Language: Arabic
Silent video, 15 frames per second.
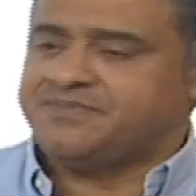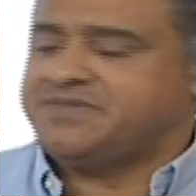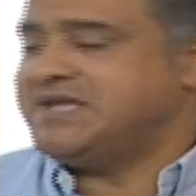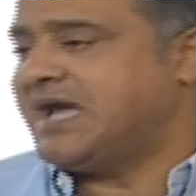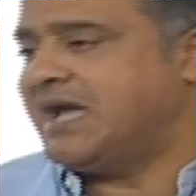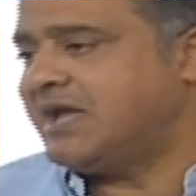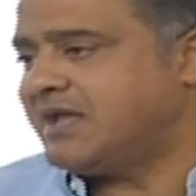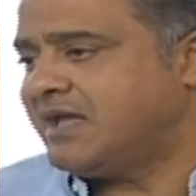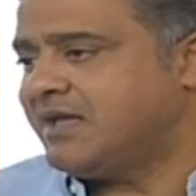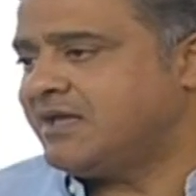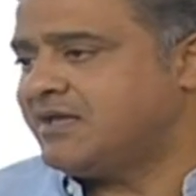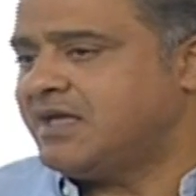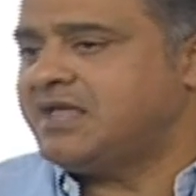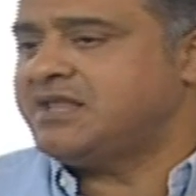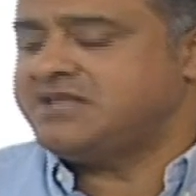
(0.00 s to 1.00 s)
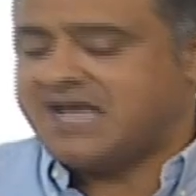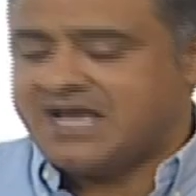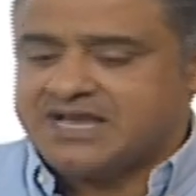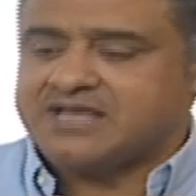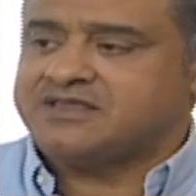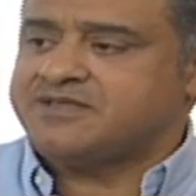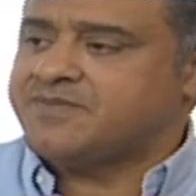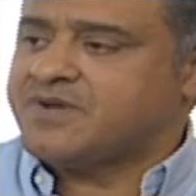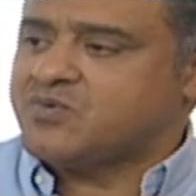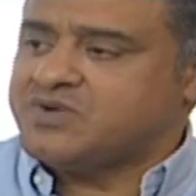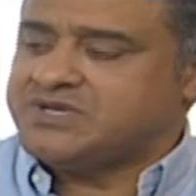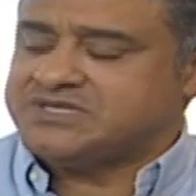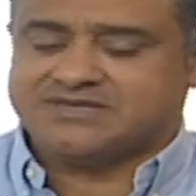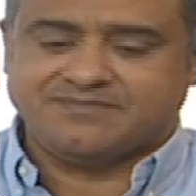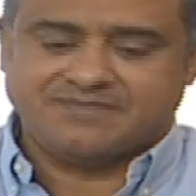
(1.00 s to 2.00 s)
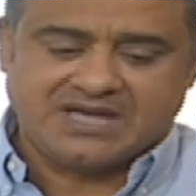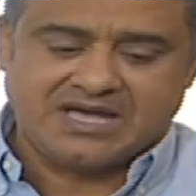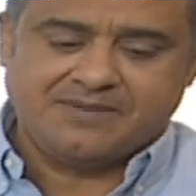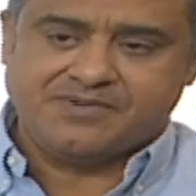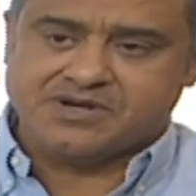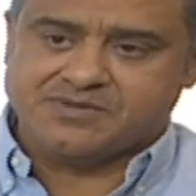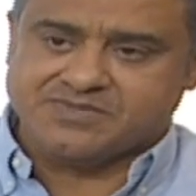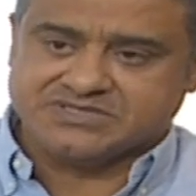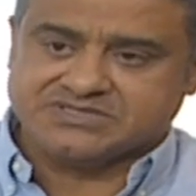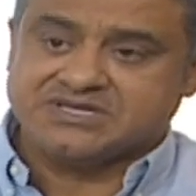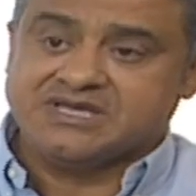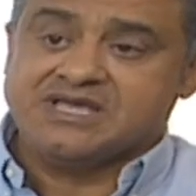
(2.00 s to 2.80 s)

دي حاجه آه، دي حاجه تبقى كويسه مع بيراميدز